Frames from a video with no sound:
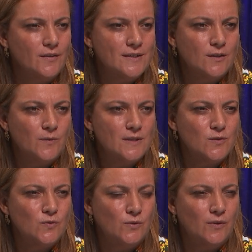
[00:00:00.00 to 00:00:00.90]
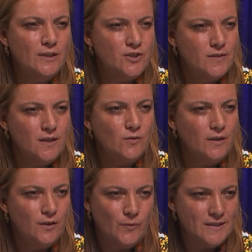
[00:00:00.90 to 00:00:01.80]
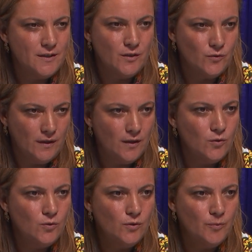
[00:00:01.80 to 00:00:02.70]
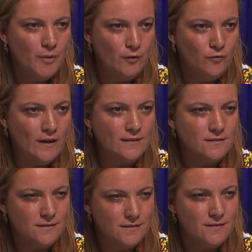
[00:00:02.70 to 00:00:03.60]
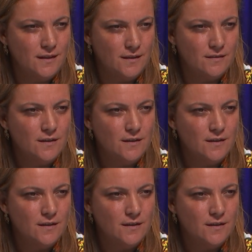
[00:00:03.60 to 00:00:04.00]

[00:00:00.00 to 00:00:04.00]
essa doença do não, eles disseram que a doença não tinha cura pelo facto de ter.